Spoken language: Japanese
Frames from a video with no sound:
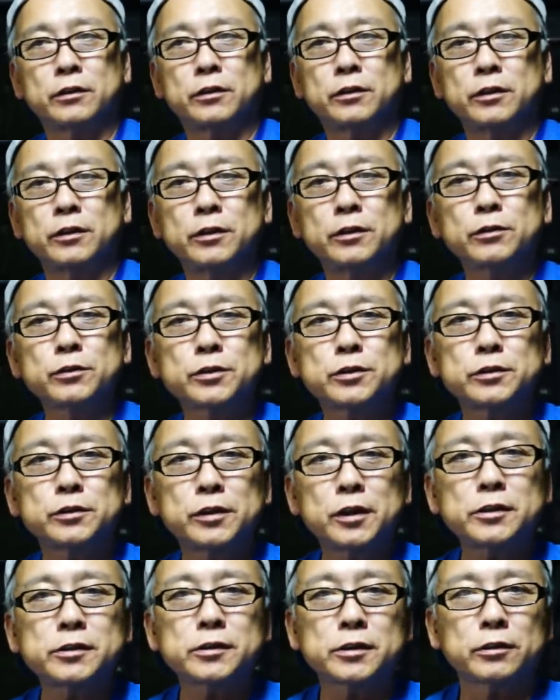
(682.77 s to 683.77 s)
えー、EOS
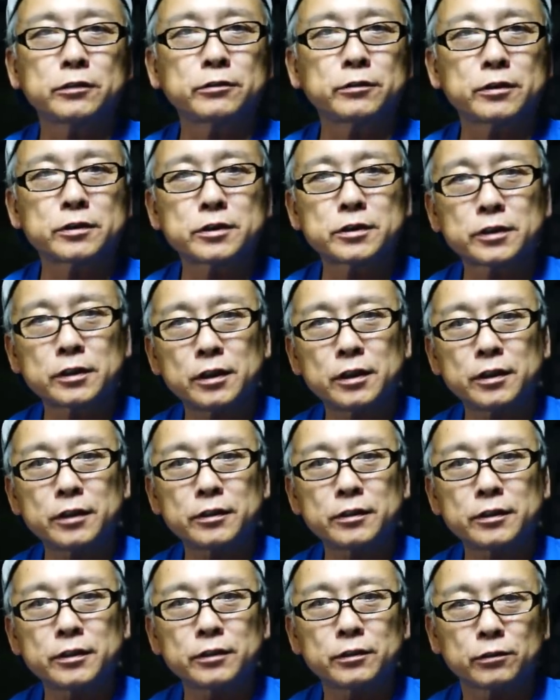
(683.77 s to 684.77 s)
デジタルには使
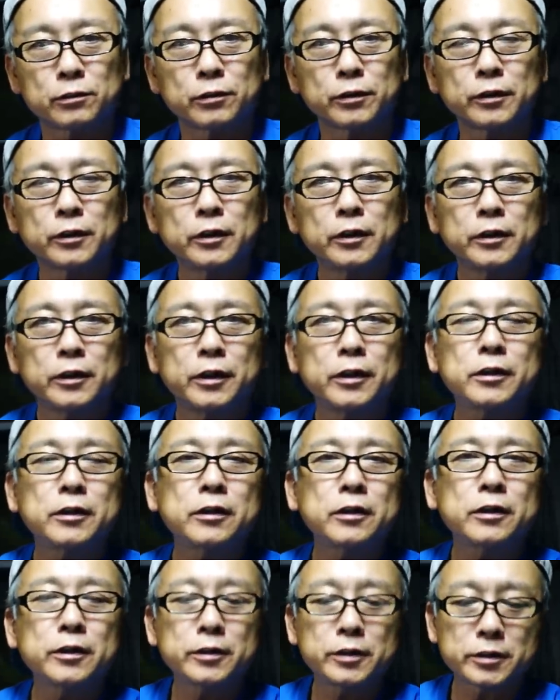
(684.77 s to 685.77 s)
えないと。
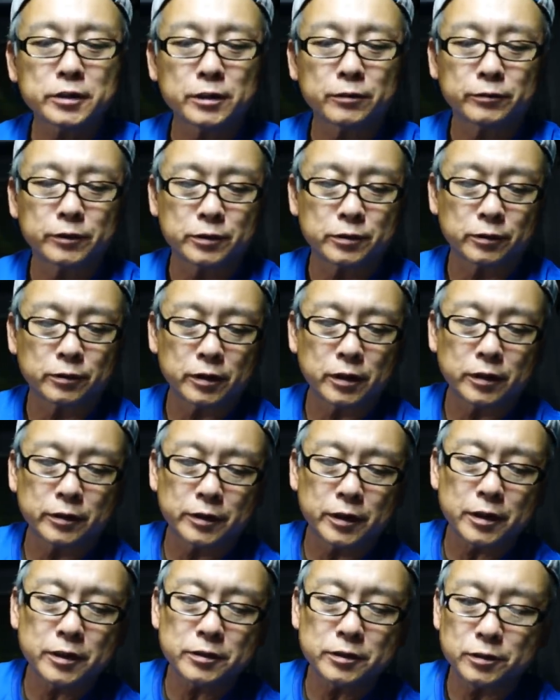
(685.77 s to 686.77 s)
エラーが出ちゃうんですよ。なんか
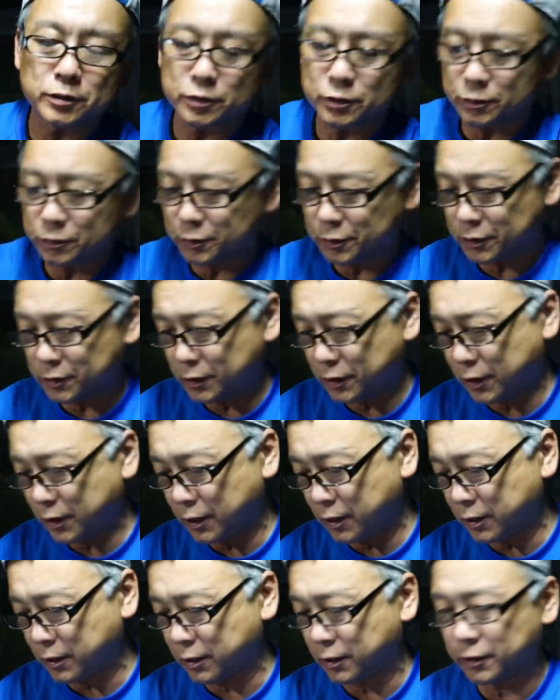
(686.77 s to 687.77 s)
レンズ通信
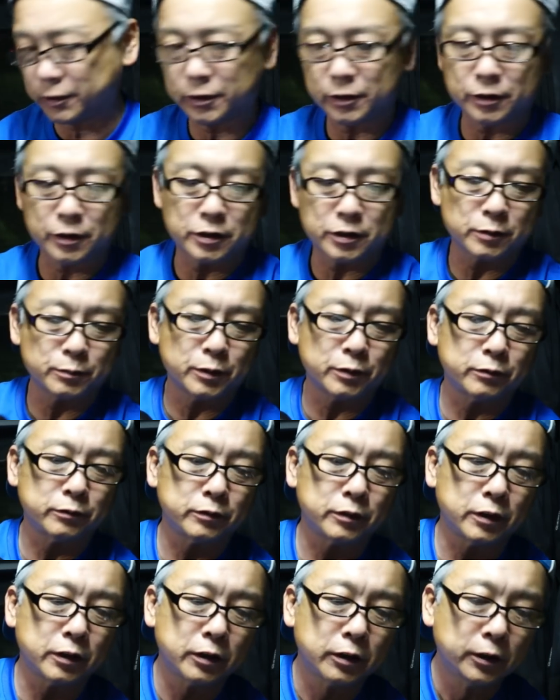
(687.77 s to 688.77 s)
エラーが出てしま
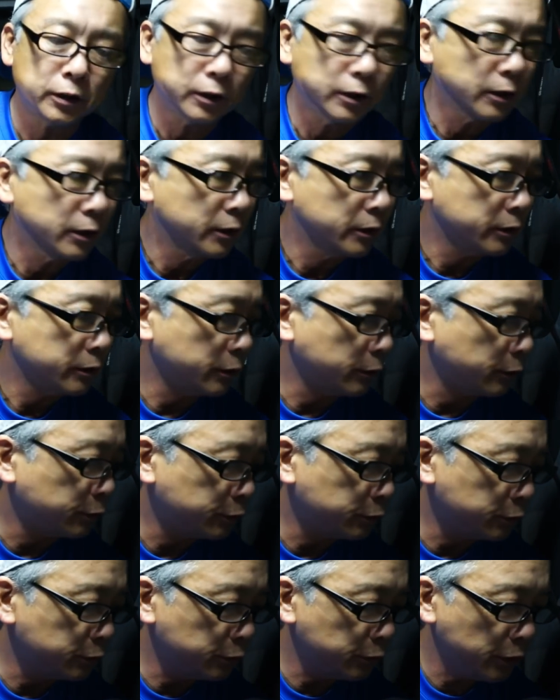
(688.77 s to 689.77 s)
うんで。で、
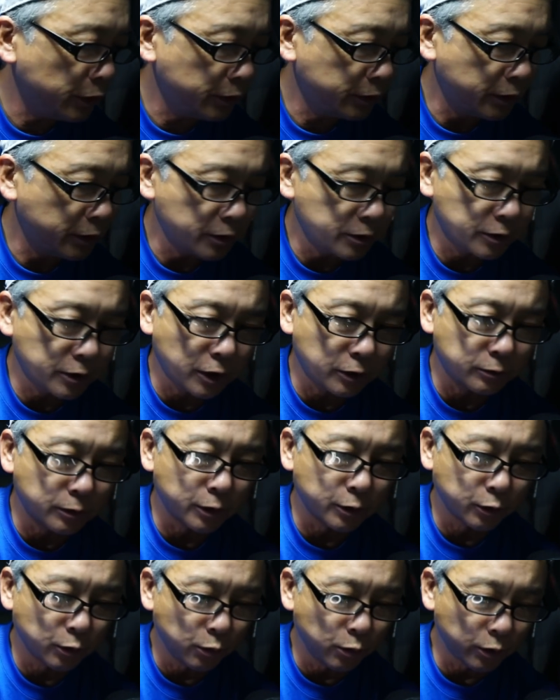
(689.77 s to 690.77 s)
古いデジタル
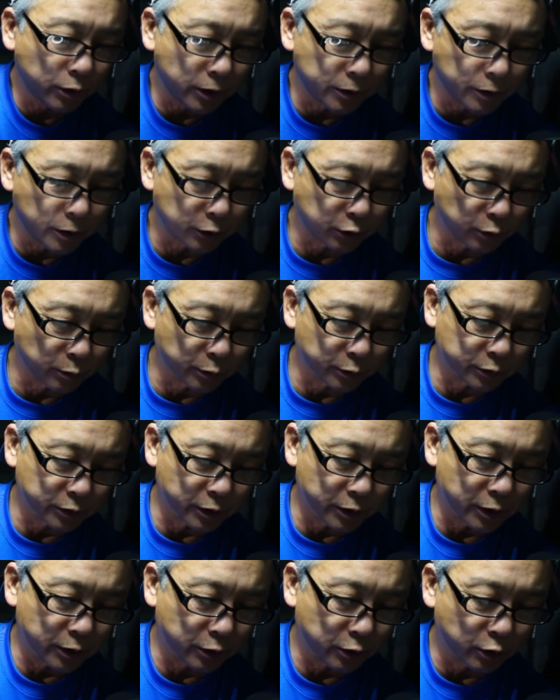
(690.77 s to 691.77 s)
はどうかなと思っ
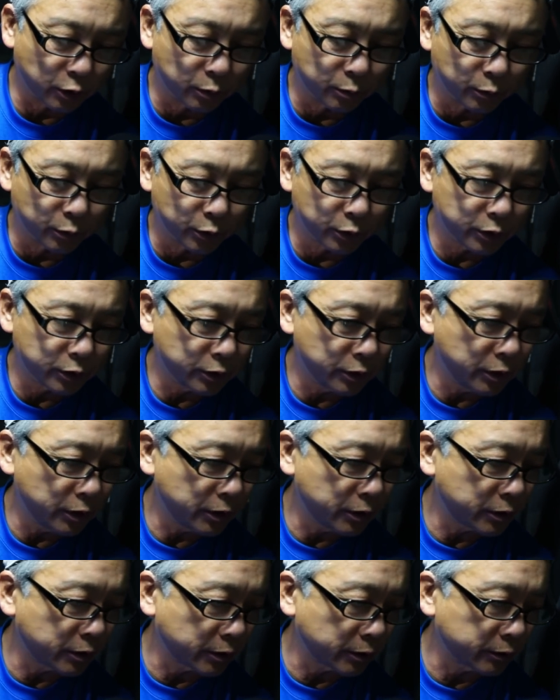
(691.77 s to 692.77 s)
てね、今日持って
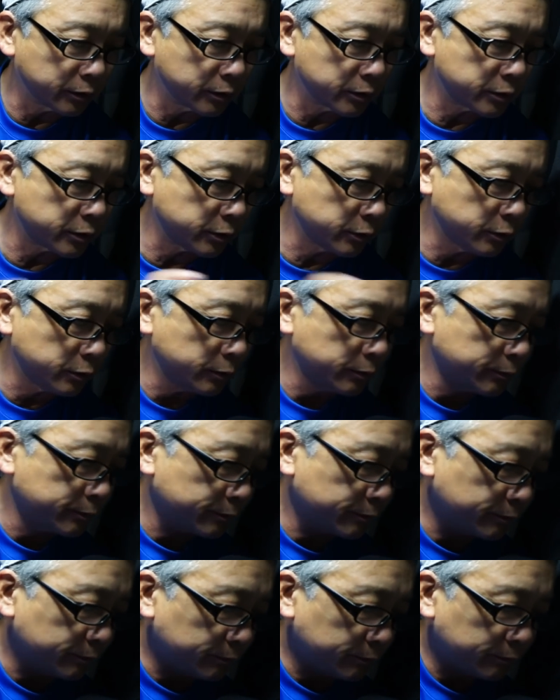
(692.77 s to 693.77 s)
きたんですよ。
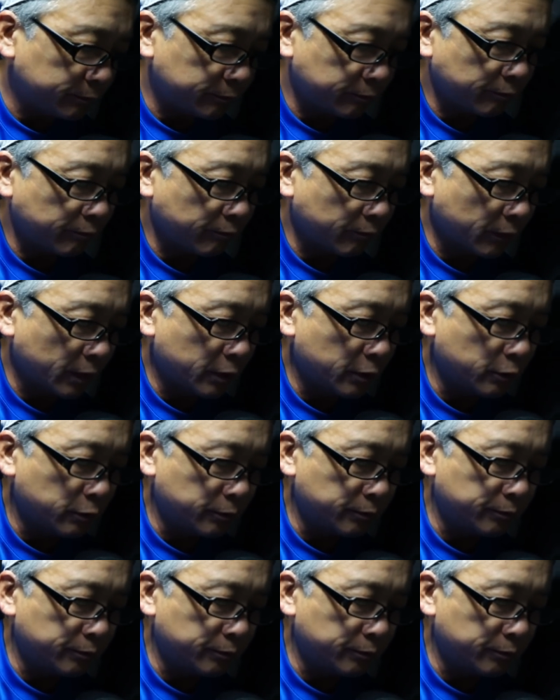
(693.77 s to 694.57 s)
よ